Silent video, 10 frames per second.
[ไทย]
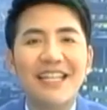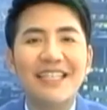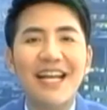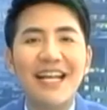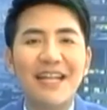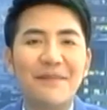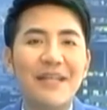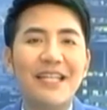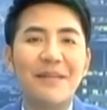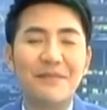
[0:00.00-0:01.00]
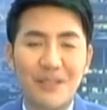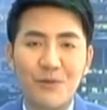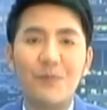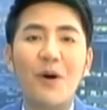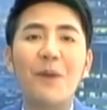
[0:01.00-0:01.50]
ได้คำแนะนำจาก
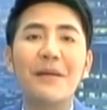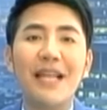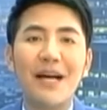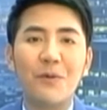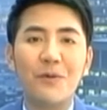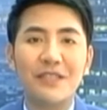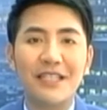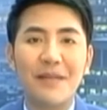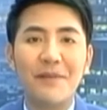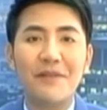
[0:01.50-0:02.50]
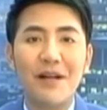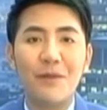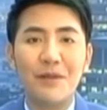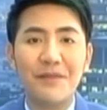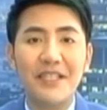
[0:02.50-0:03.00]
คุณหมอไปแล้วคงจะทำให้เรา
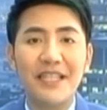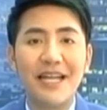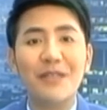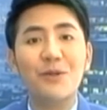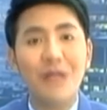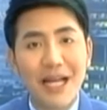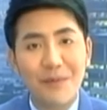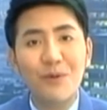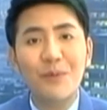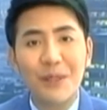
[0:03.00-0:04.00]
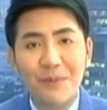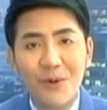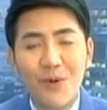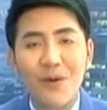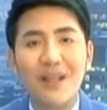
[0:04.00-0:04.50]
มีวิธีการดูแลผู้บริ
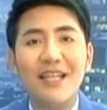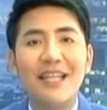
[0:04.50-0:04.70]
โภค